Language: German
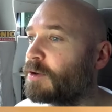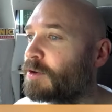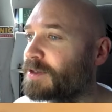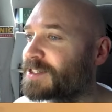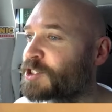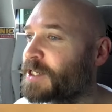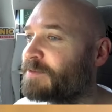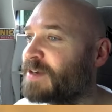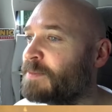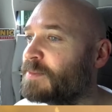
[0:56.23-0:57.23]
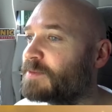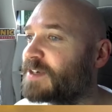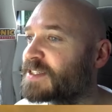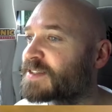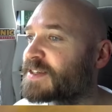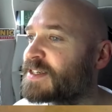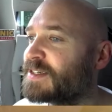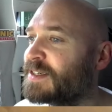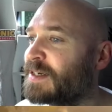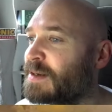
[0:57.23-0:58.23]
oh Gott, das steht in Flammen im wahrsten Sinne.
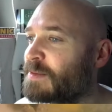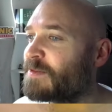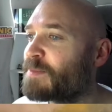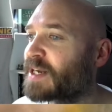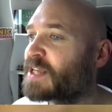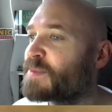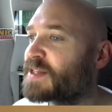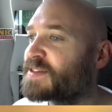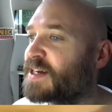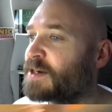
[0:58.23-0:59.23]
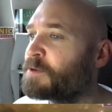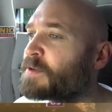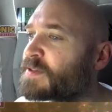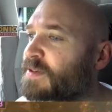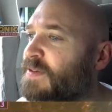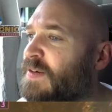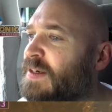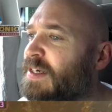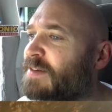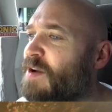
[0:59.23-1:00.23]
Verbrenne ich mir jetzt den Anus?
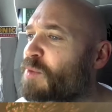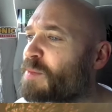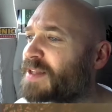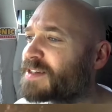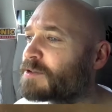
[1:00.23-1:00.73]
Wir probieren es